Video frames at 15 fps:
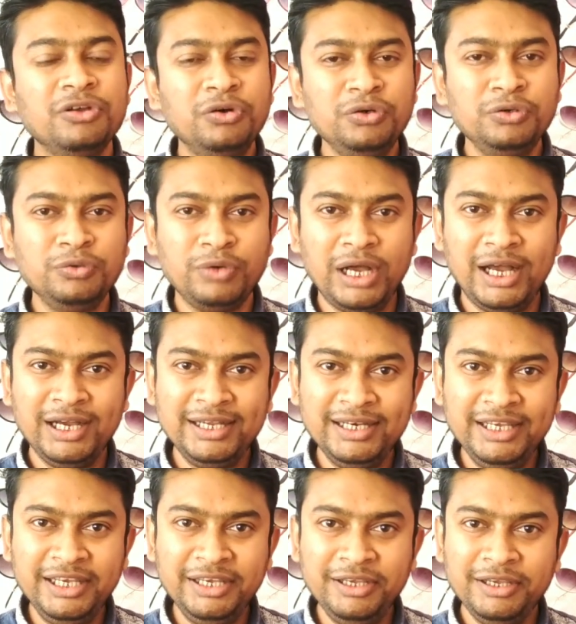तो
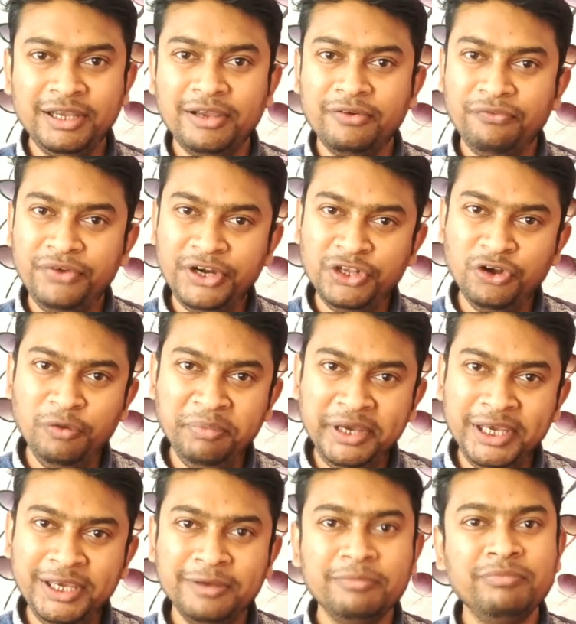अगली वीडियो
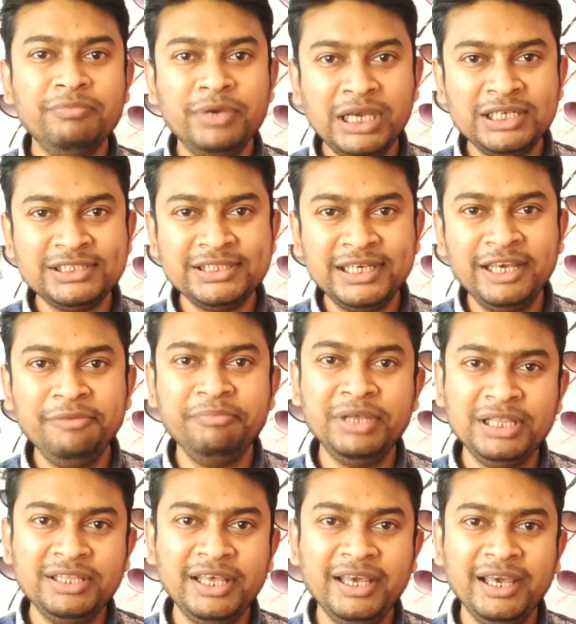में फिर से
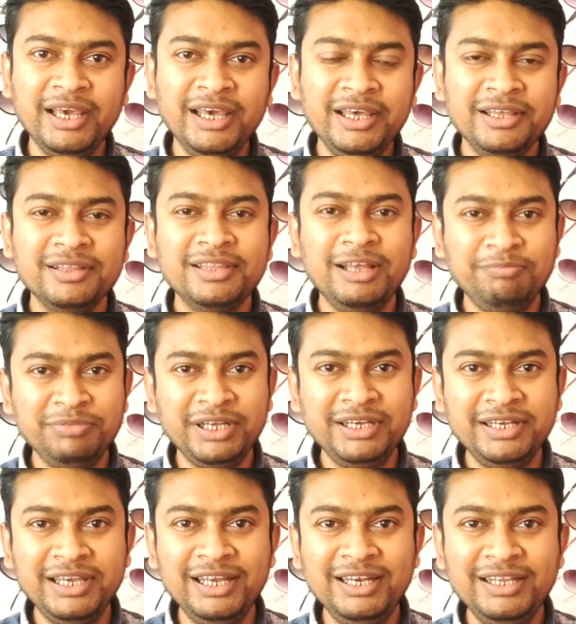मिलते हैं तब
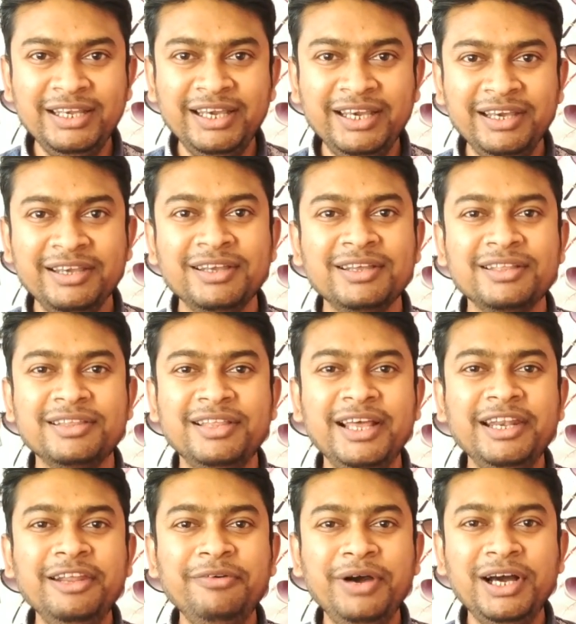तक के लिए
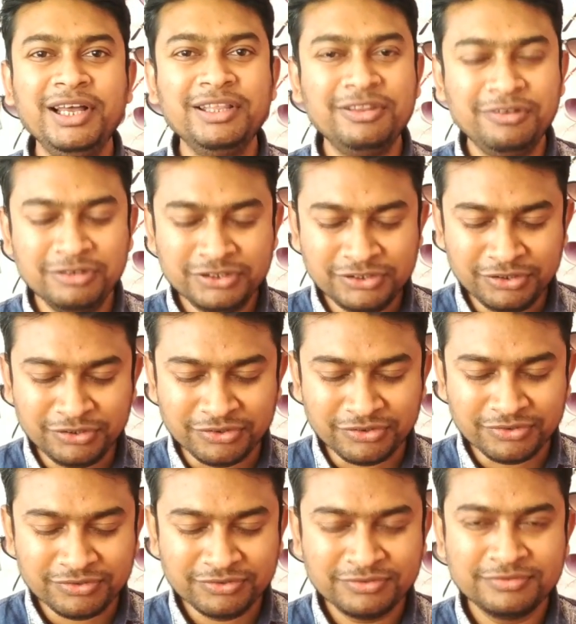धन्यवाद
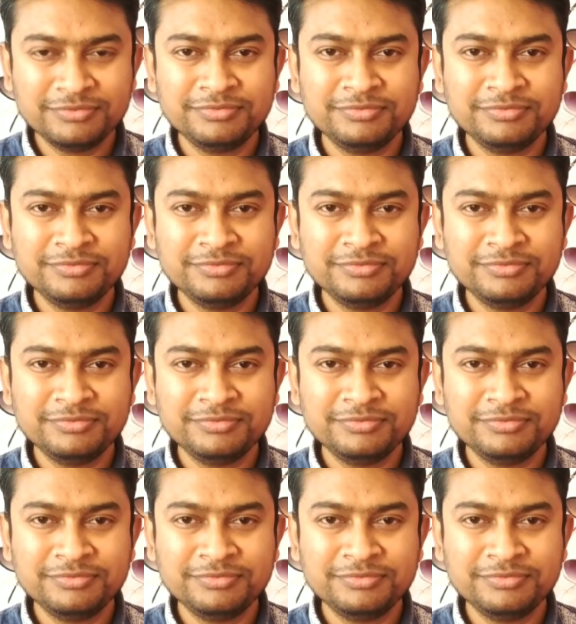दोस्तों